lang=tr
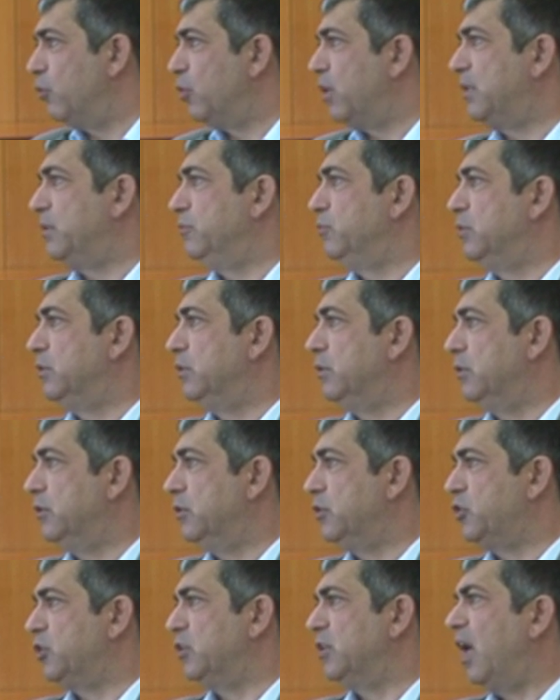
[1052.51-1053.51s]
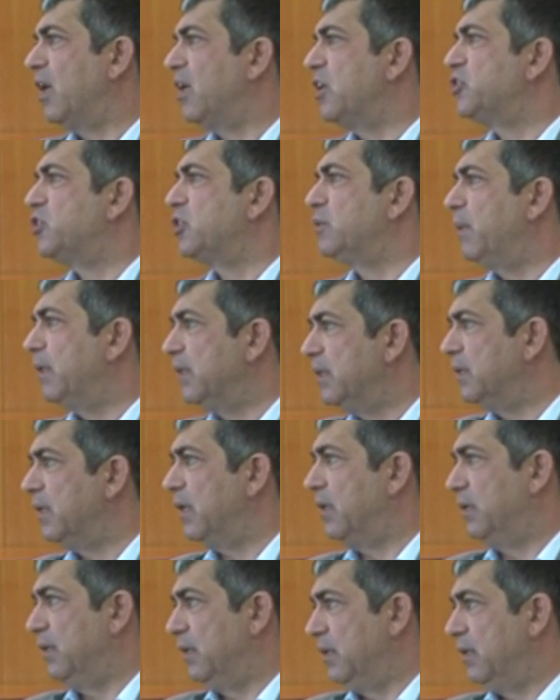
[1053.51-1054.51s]
öğretim dışında araştırmanın
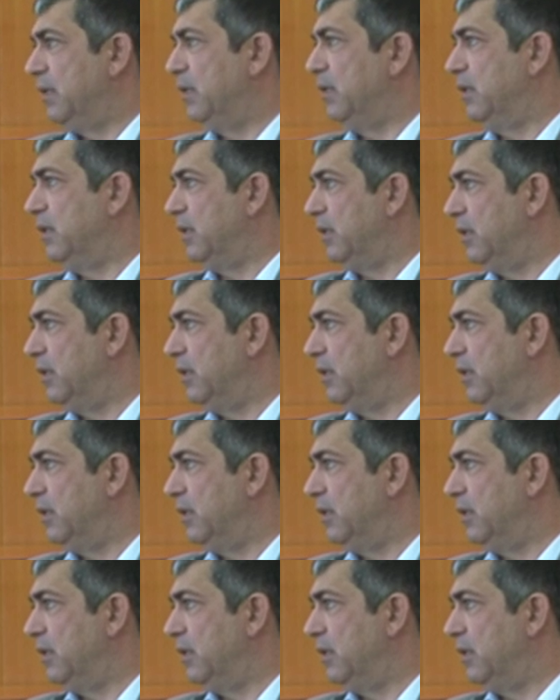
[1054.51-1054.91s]
da e,